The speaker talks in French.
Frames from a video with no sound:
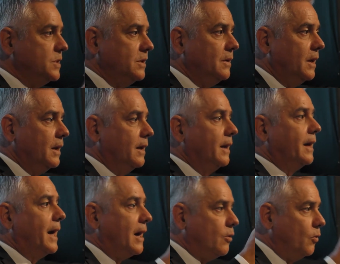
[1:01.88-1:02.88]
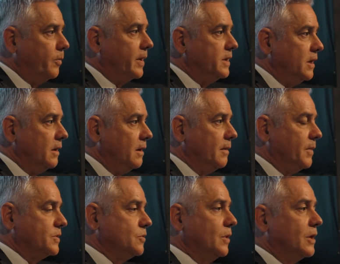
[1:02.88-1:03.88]
intéressants pour le continent.
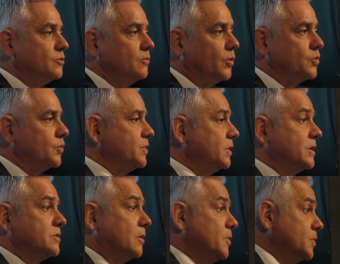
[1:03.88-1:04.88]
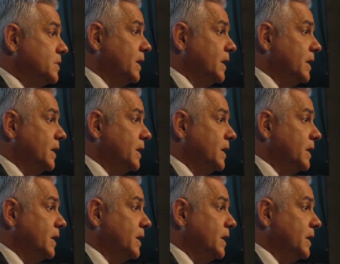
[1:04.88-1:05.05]
Aujourd'hui, il y a 600 millions de citoyens